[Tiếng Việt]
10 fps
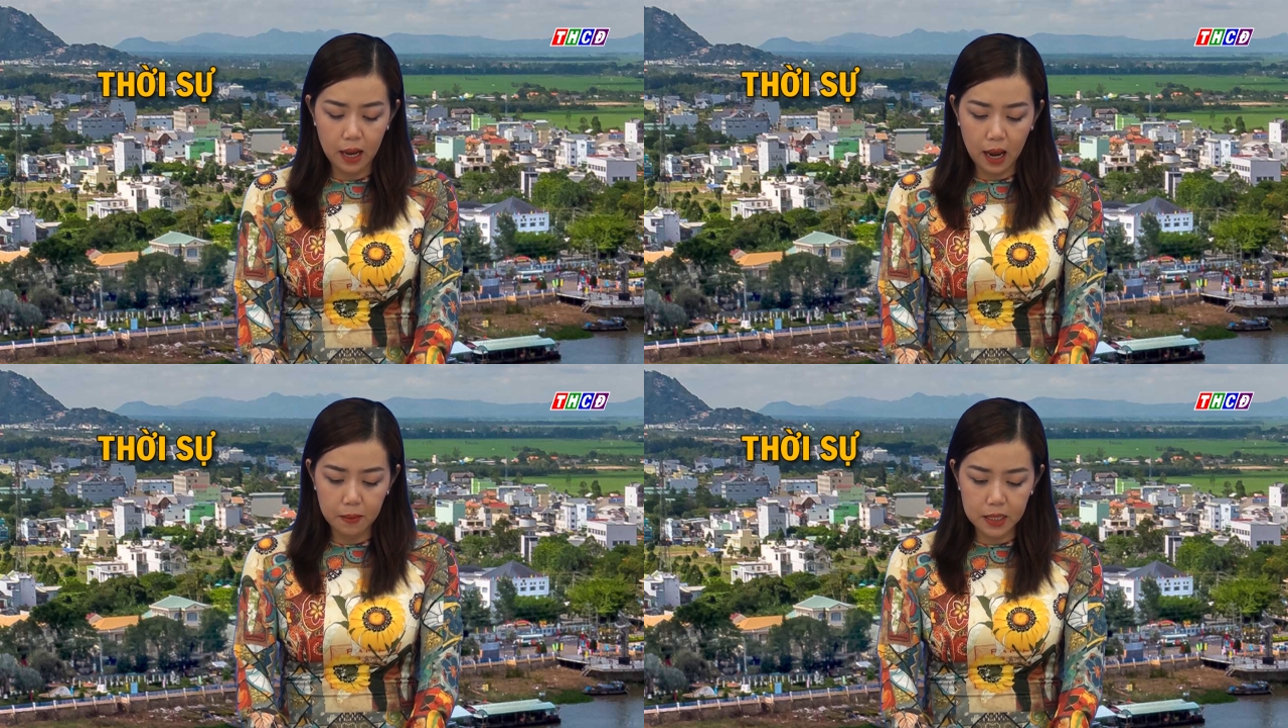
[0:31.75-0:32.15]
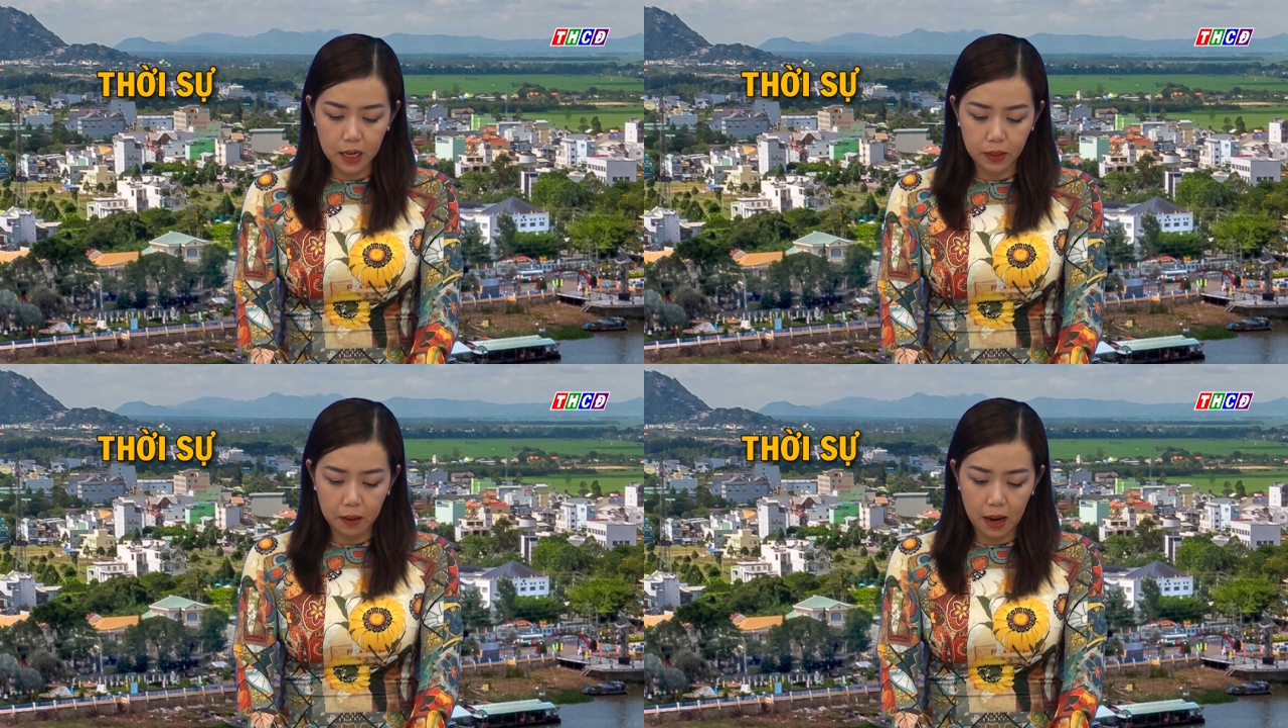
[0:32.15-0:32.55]

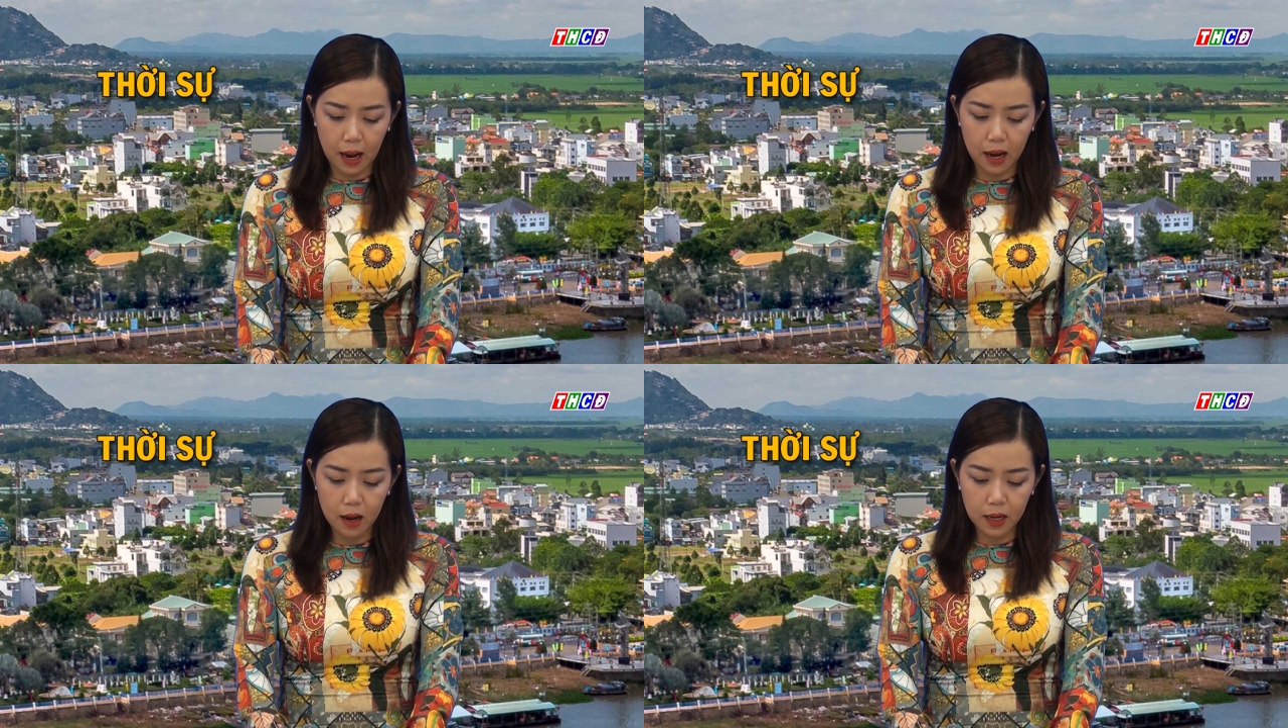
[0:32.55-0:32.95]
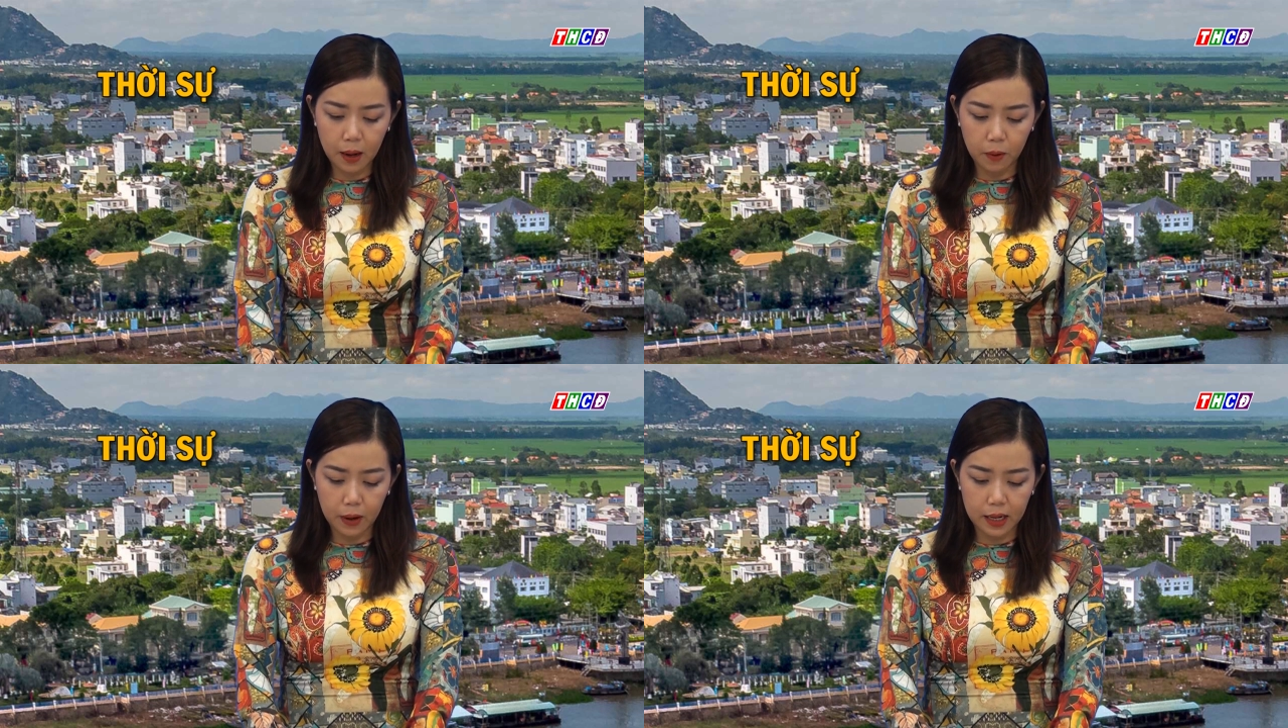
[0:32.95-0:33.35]
26 tháng 3
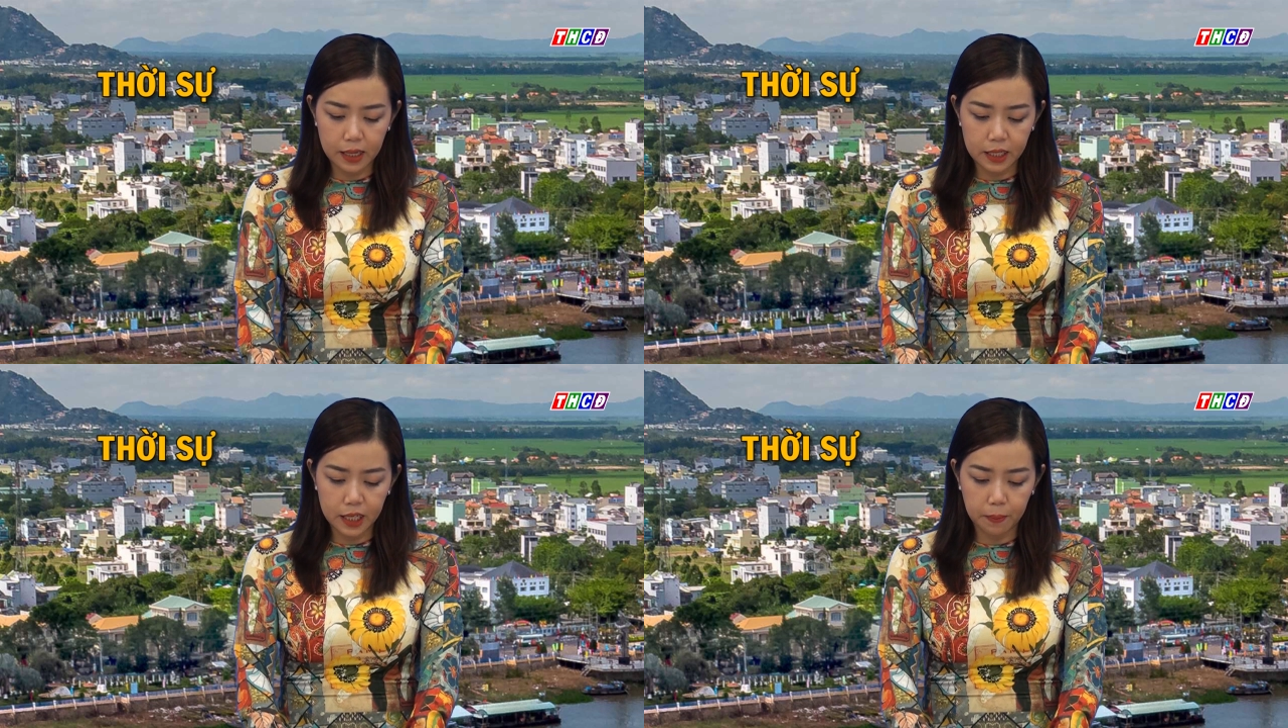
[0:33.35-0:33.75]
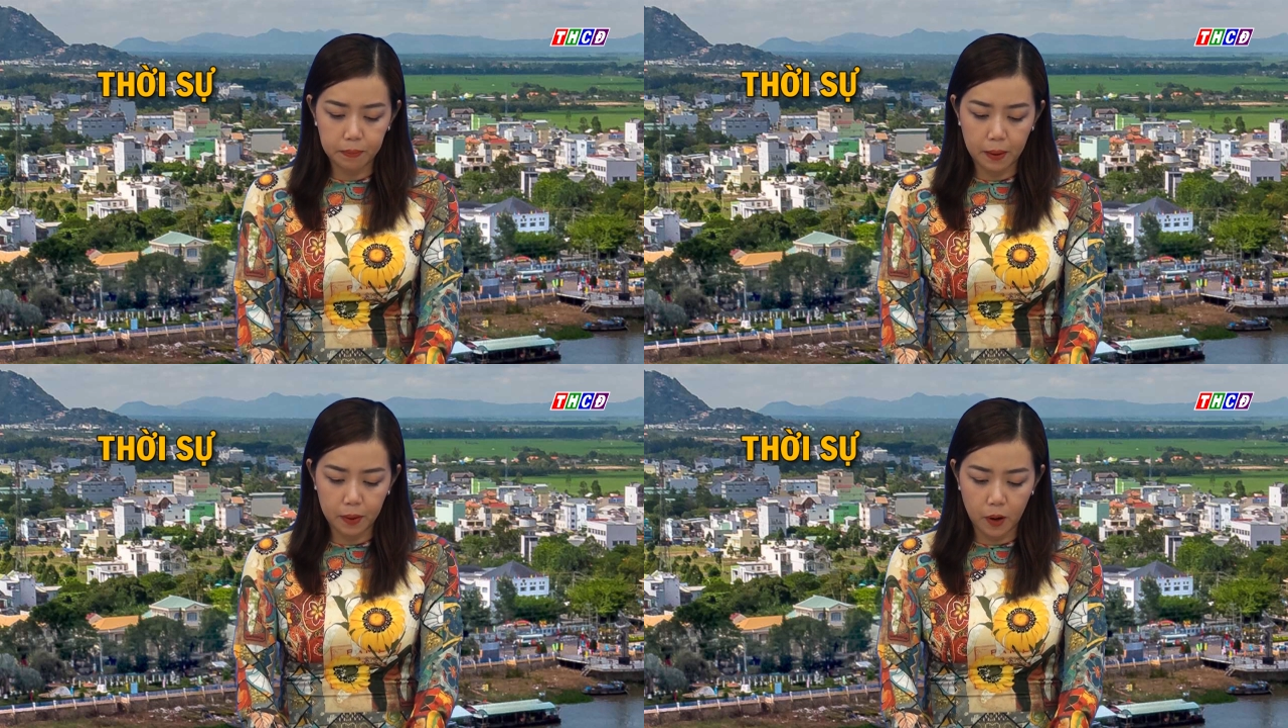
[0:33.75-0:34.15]
năm
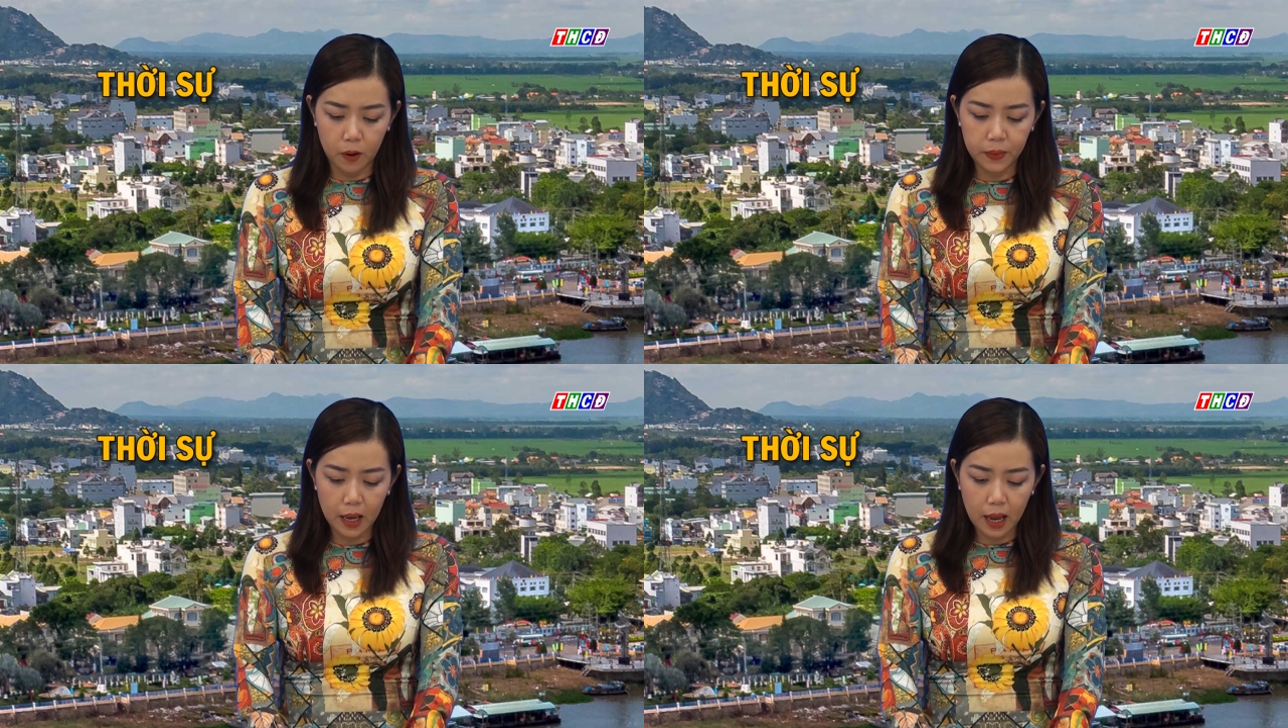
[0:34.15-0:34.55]
1931,